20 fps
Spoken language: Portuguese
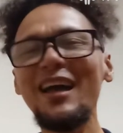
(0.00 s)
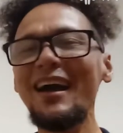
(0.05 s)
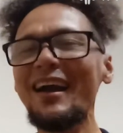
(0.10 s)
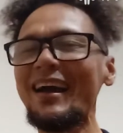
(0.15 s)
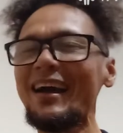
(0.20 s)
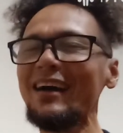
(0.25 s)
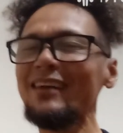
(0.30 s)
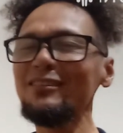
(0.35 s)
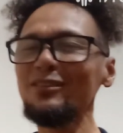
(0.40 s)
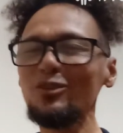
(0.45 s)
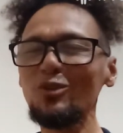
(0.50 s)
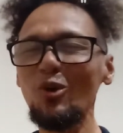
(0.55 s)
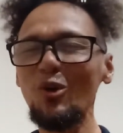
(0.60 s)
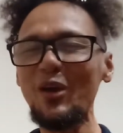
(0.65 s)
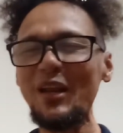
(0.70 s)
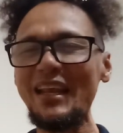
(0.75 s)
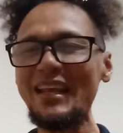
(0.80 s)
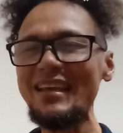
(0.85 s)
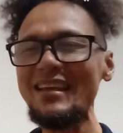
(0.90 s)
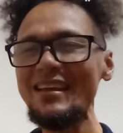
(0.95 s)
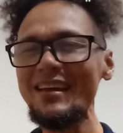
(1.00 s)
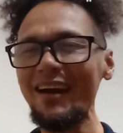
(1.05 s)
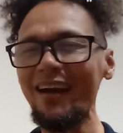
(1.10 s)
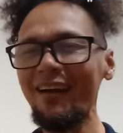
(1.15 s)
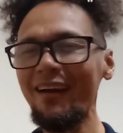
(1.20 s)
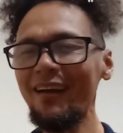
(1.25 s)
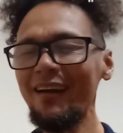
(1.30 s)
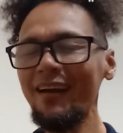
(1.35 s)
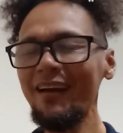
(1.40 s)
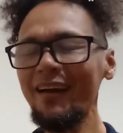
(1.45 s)
da
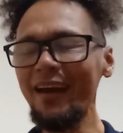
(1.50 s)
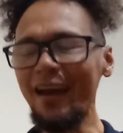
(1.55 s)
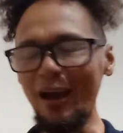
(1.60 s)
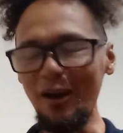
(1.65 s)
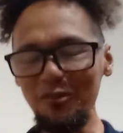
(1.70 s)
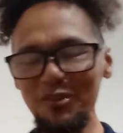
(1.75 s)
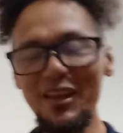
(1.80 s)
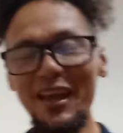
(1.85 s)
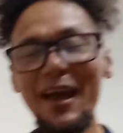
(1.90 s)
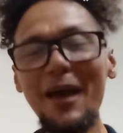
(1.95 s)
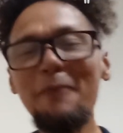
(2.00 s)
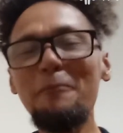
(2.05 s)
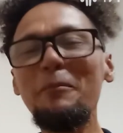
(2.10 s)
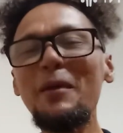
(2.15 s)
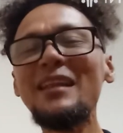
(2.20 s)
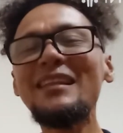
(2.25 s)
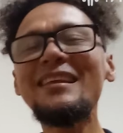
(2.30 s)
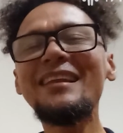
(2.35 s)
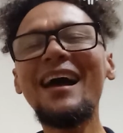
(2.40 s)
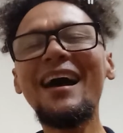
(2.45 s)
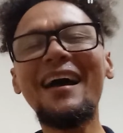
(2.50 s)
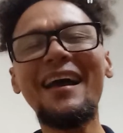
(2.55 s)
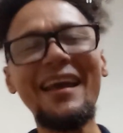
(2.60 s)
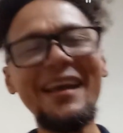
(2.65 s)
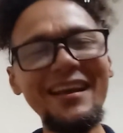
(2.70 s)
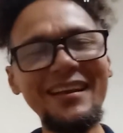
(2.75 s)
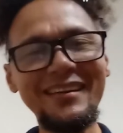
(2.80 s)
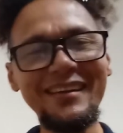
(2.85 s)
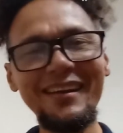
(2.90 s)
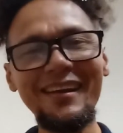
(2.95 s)
cantoria é o De Repente na
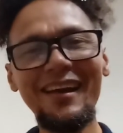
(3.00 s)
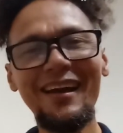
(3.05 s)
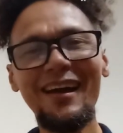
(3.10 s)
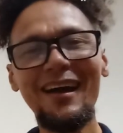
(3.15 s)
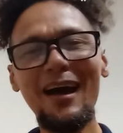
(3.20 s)
Rede,